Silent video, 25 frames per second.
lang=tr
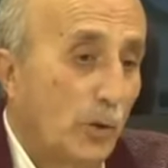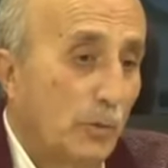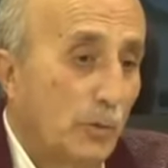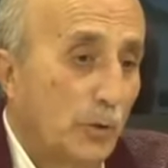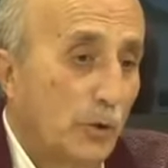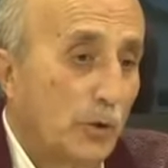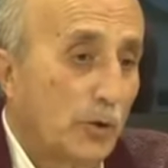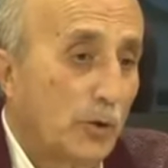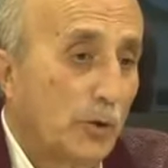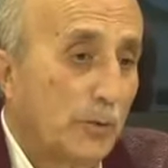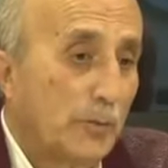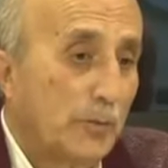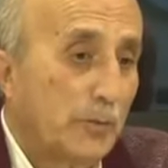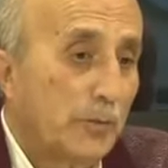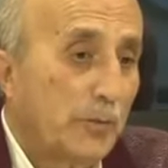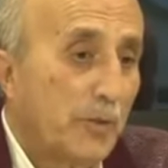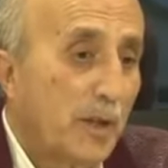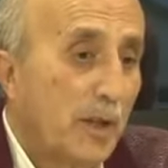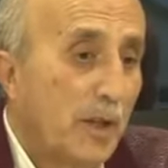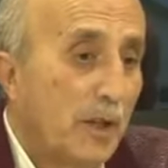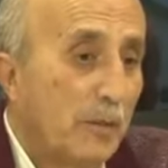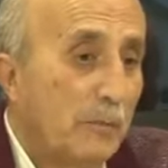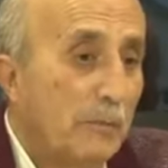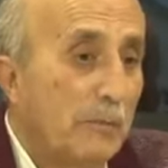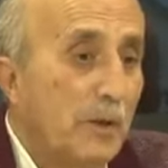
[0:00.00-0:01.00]
olmuş.
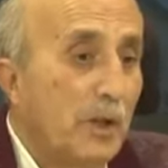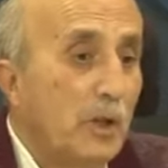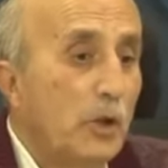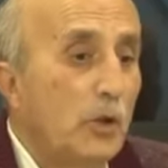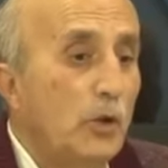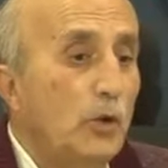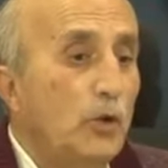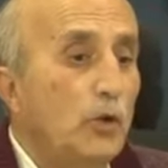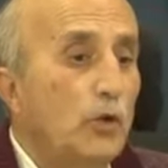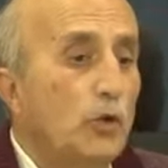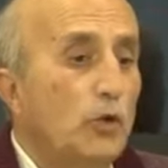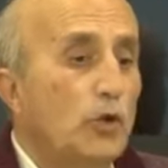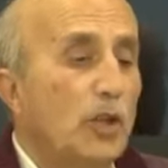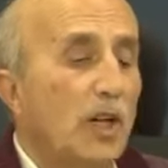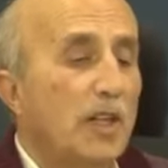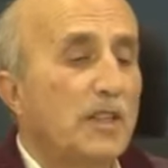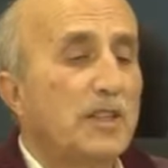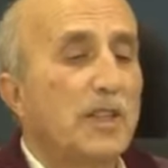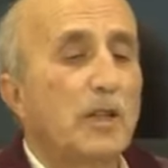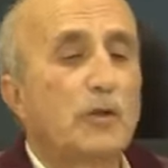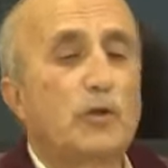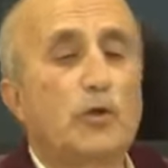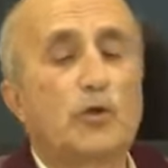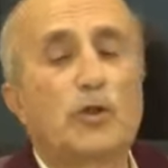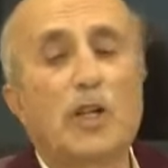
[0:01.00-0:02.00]
Bir gün Üst
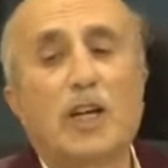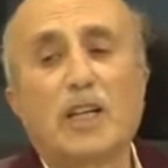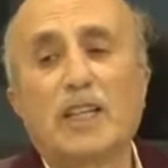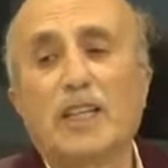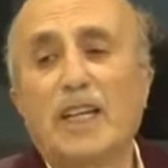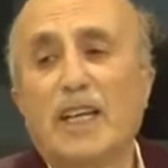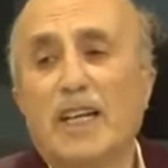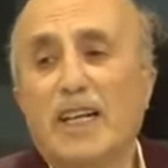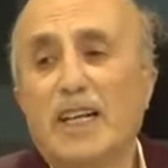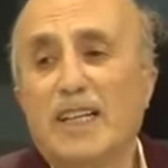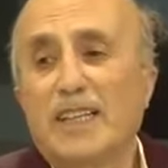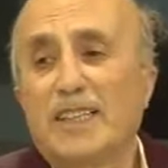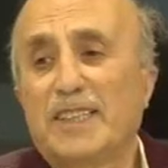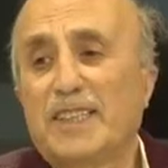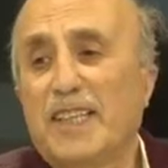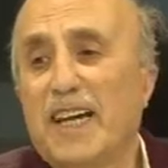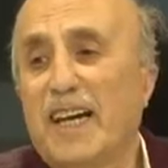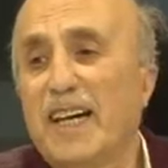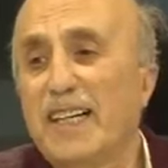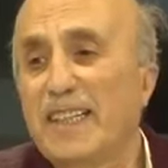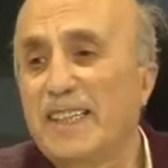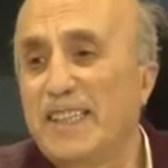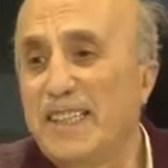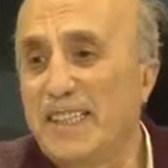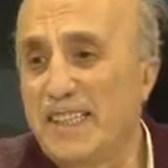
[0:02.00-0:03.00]
Hazreti Üstad
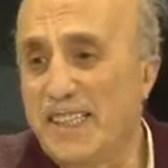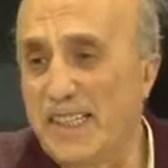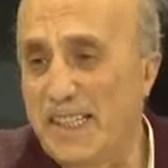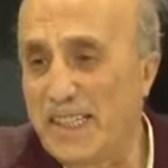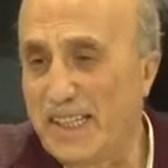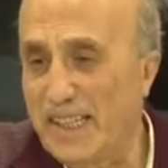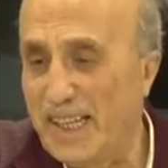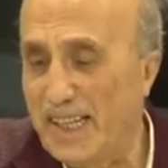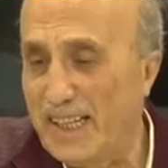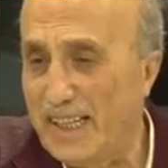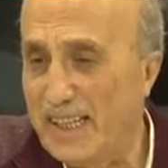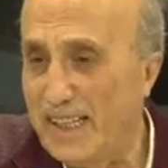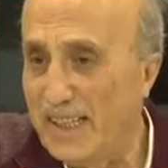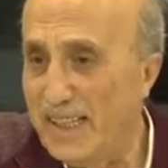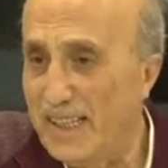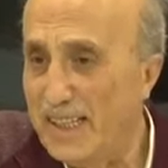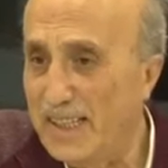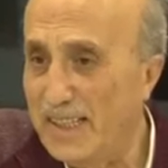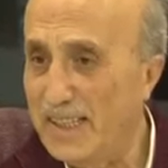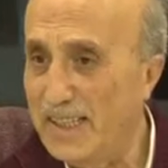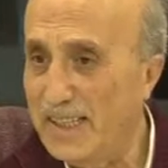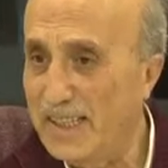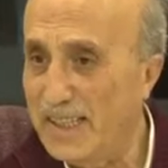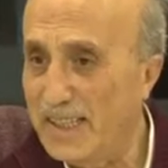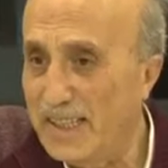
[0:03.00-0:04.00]
sağ dizinde,
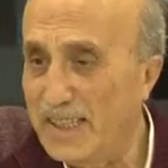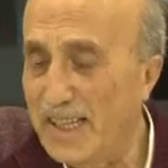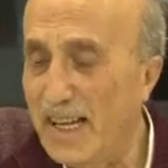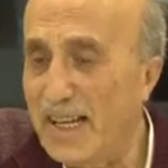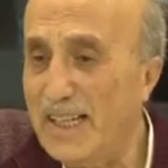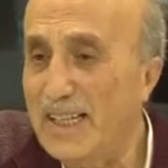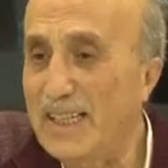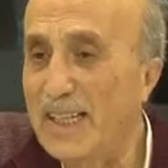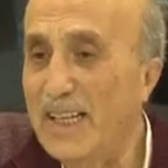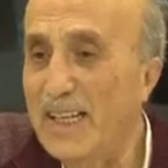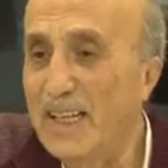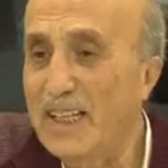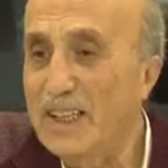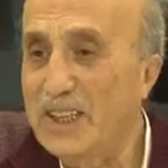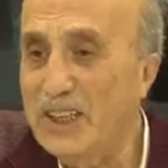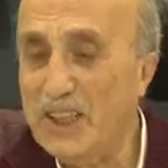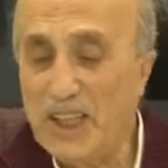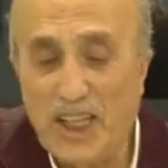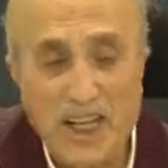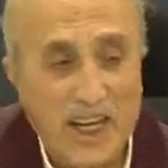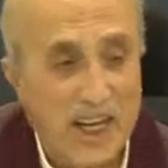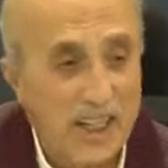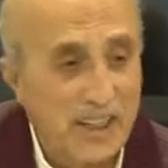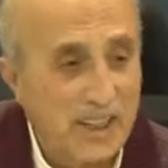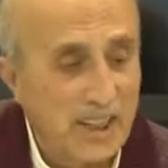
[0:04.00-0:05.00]
dizinden
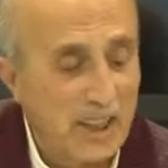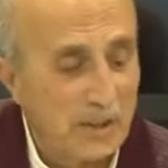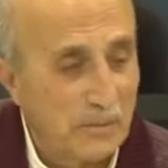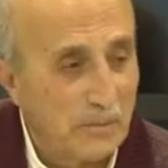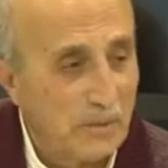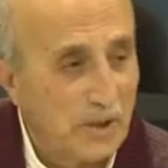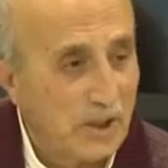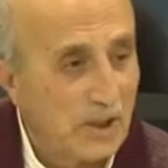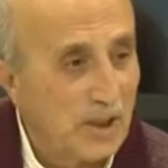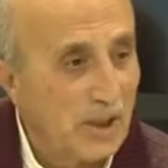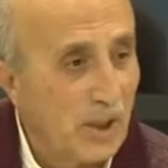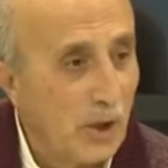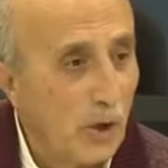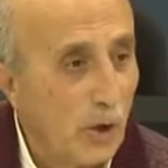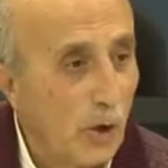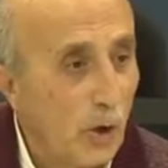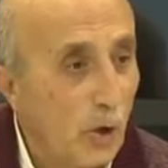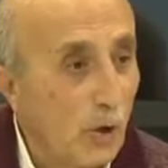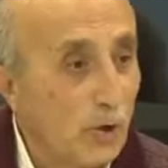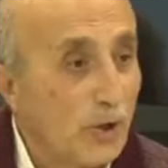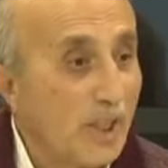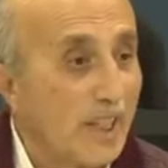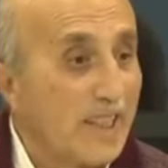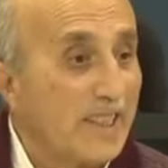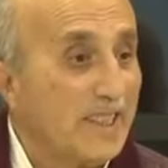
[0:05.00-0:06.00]
şikayet etmiş.
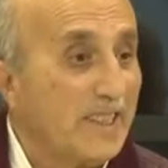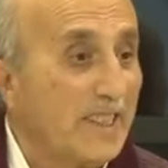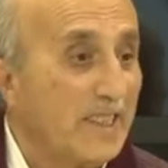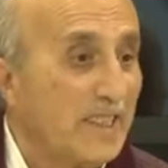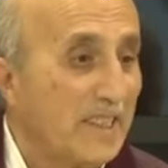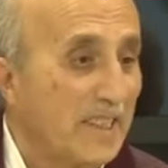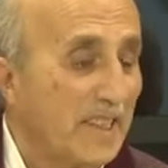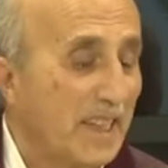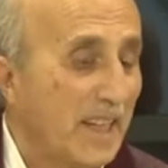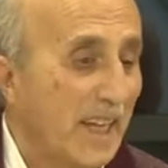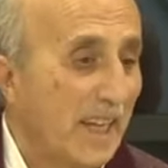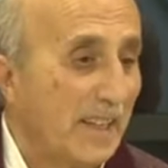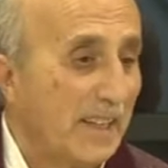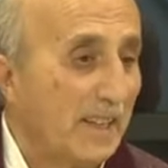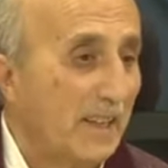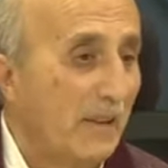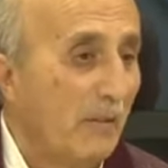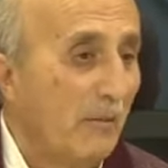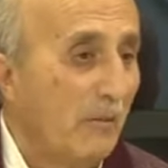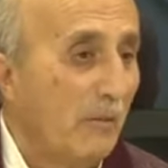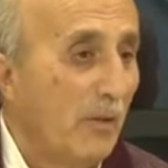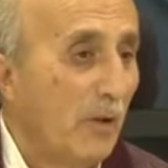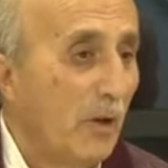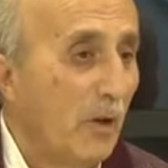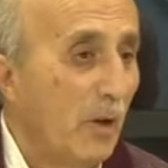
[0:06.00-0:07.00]
Oradaki sızıdan.
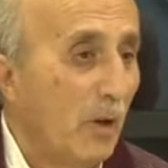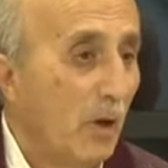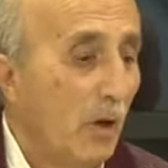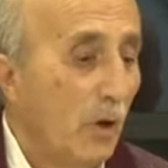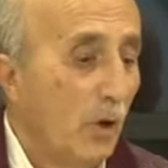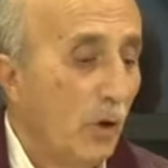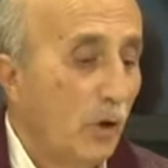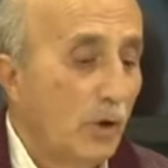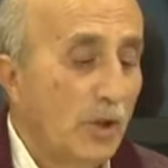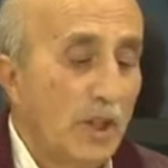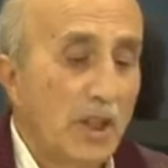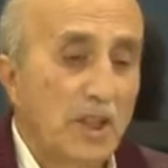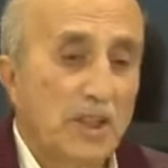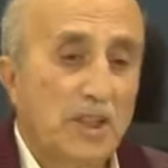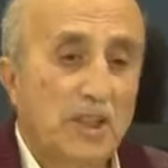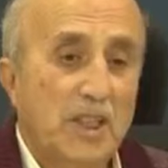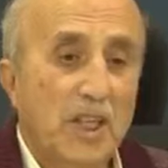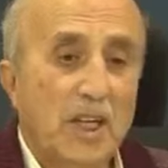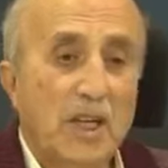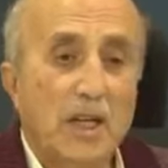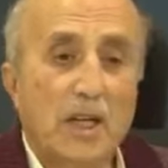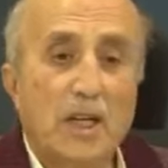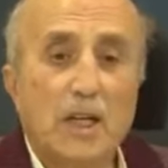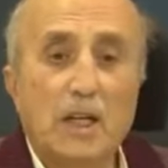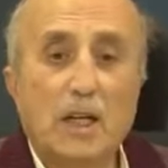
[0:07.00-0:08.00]
O da
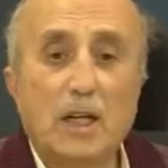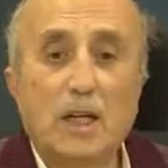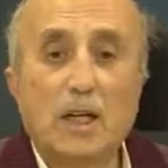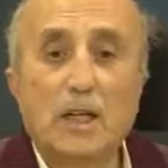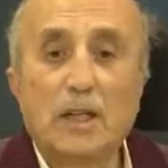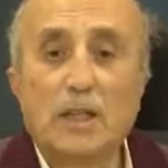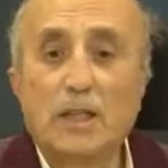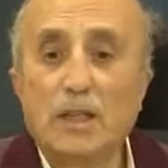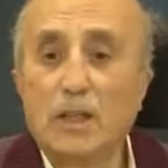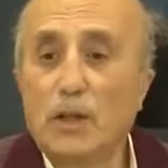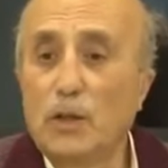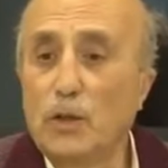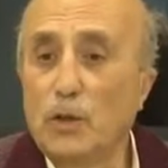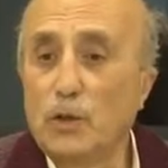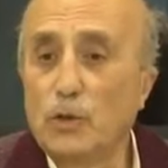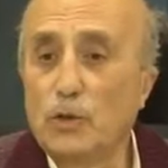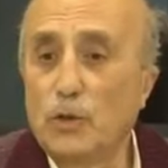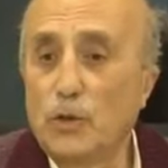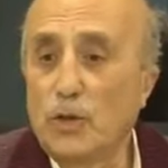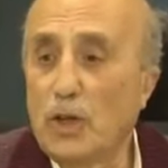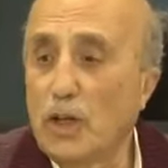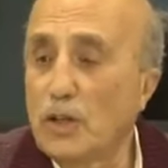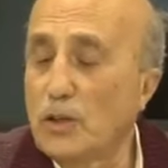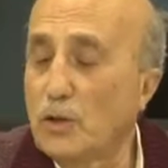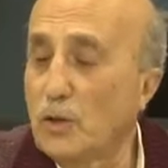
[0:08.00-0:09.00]
işte ne
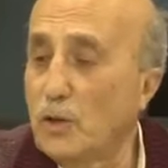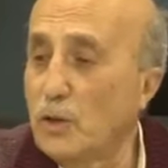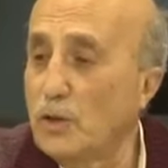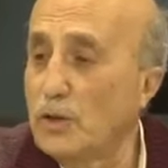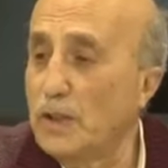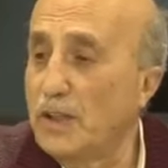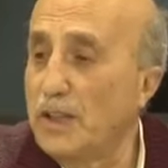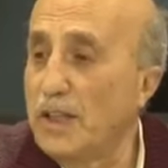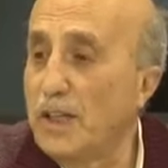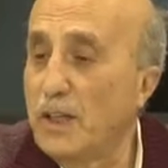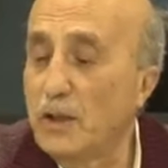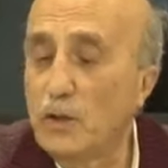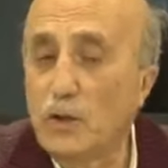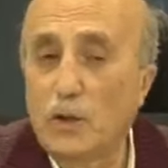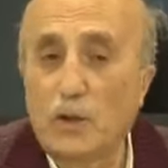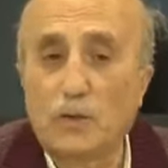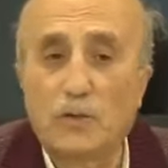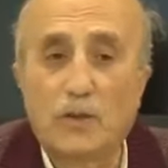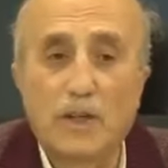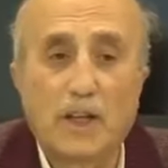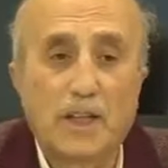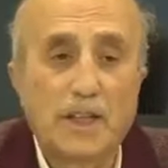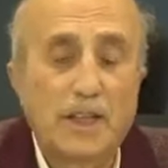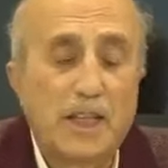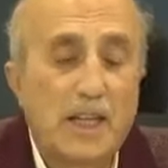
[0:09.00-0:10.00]
oldu, nasıl oldu, nerede
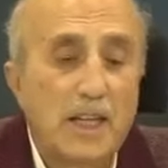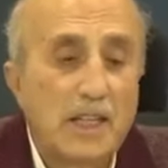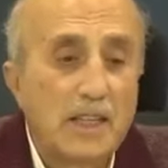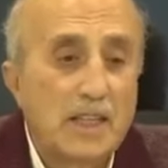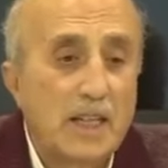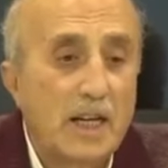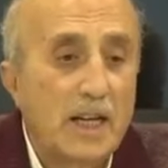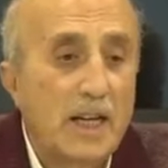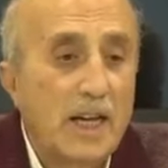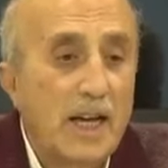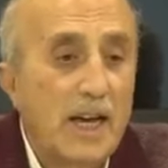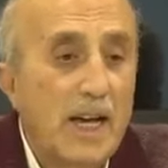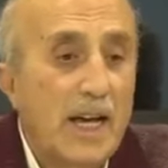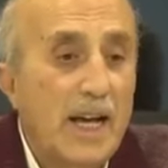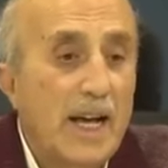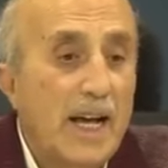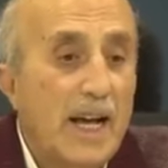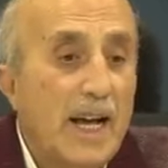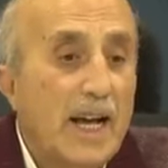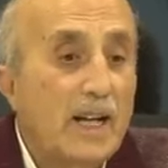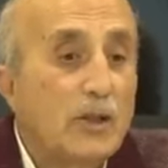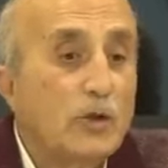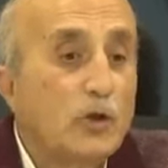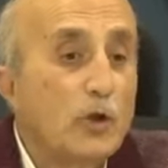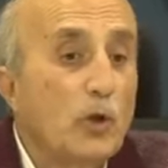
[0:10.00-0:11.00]
oldu falan deyince
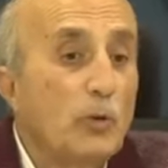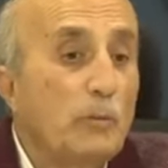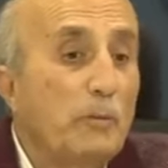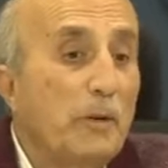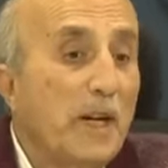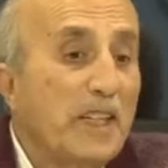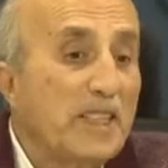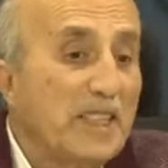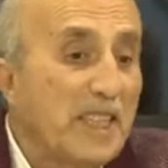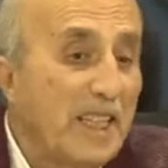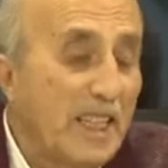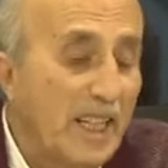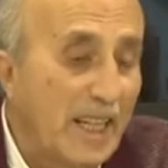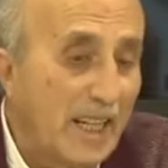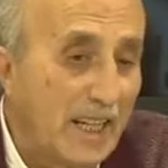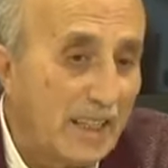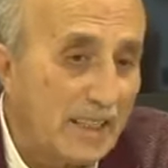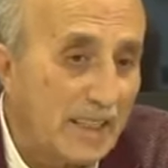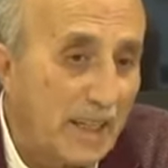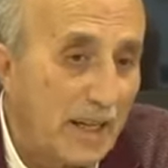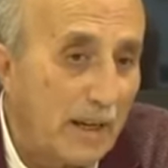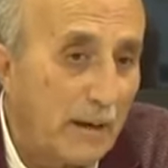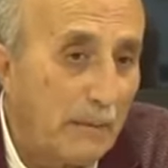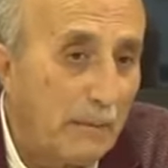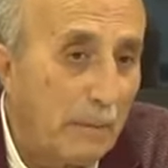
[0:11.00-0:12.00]
Erzurum
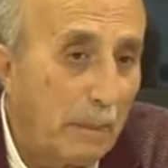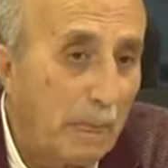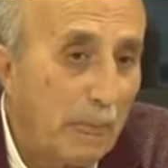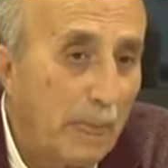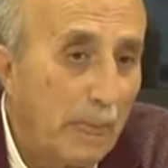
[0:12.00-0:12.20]
Pasinler'de